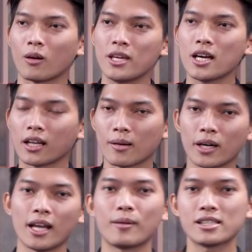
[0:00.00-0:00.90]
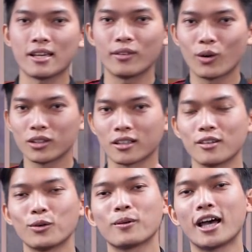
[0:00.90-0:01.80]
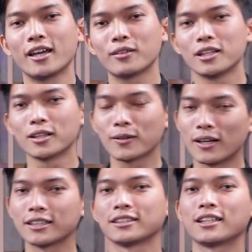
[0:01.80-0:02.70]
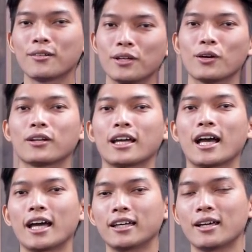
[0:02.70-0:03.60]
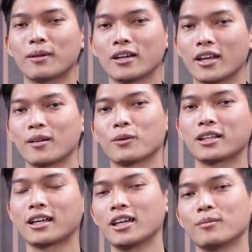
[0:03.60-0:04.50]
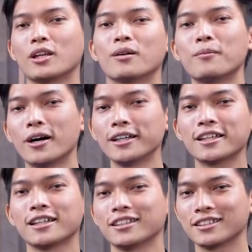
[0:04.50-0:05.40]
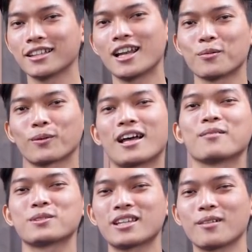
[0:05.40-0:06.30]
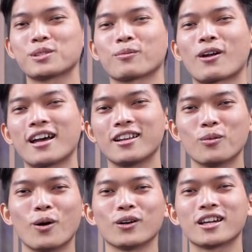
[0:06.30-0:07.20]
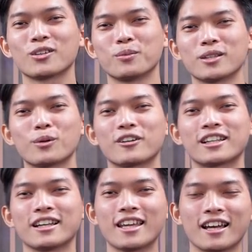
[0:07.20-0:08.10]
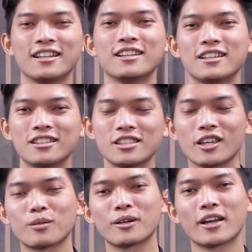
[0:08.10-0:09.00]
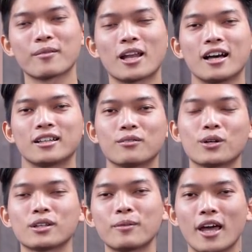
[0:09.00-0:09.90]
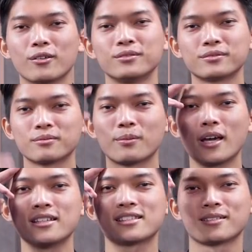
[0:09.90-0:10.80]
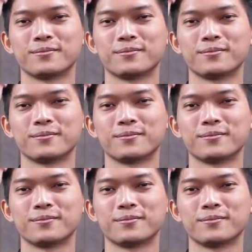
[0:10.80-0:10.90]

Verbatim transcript: Còn bây giờ thì cảm ơn anh em đã xem video đến tận giờ phút này và đừng quên nếu video này hay đem lại cho anh em một cái trải nghiệm gì đó mới thì để lại một like, một share, một subscribe để ủng hộ kênh của mình tiếp tục phát triển nha. Xin chào tạm biệt và hẹn gặp lại trong video tiếp theo. Peace.